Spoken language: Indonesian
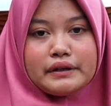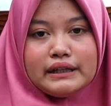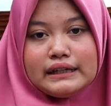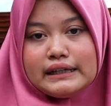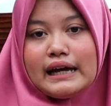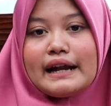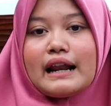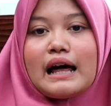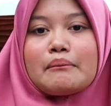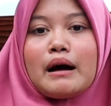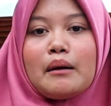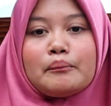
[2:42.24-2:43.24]
ini
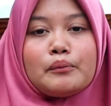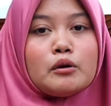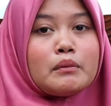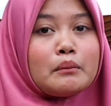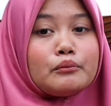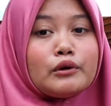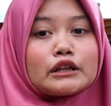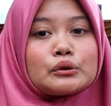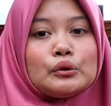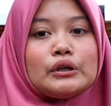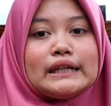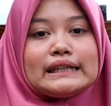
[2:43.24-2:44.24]
adalah mampu membuat
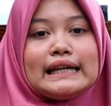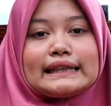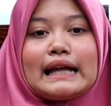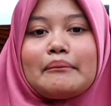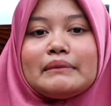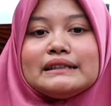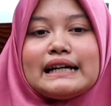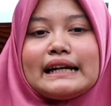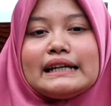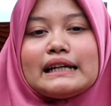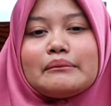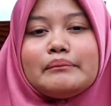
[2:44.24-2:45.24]
kulit kita
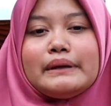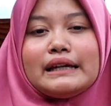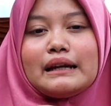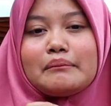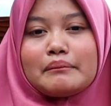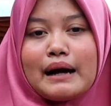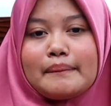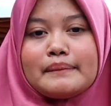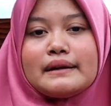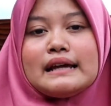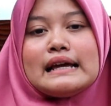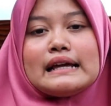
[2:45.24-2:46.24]
menjadi lebih lembab
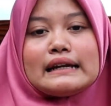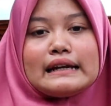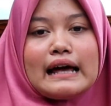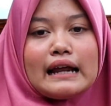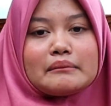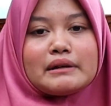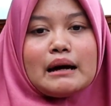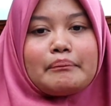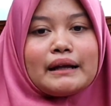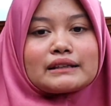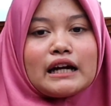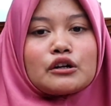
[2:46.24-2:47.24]
dan
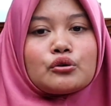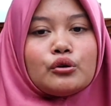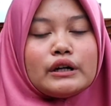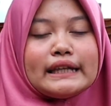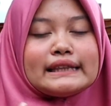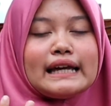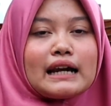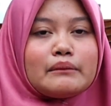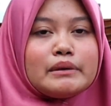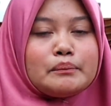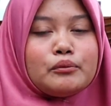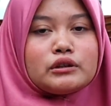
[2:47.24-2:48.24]
mendapatkan kulit yang
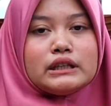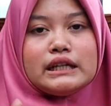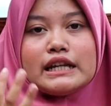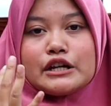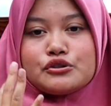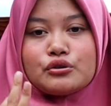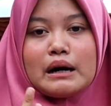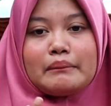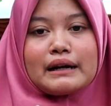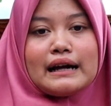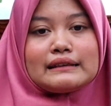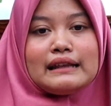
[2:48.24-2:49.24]
lebih putih dan juga
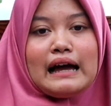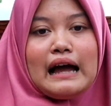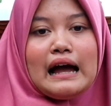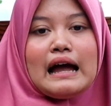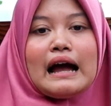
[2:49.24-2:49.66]
merata.